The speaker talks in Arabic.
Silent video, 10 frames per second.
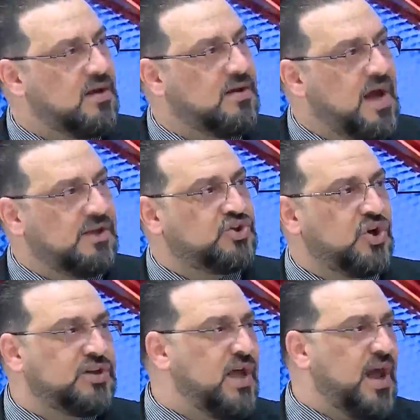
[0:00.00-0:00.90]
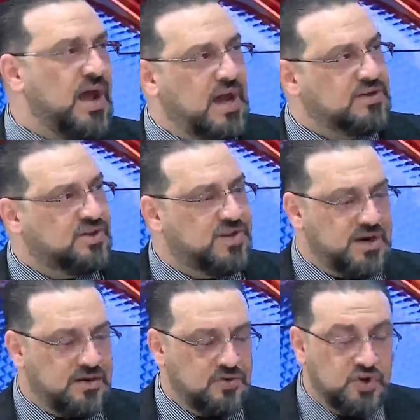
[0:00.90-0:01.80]
الشرطه رائعه جدا
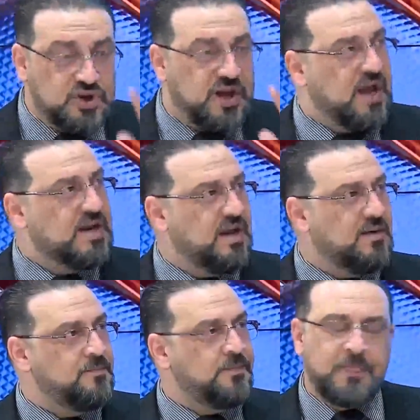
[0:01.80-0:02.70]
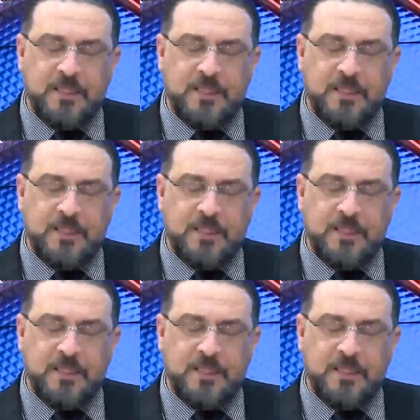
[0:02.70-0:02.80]
لازم واجباته هذه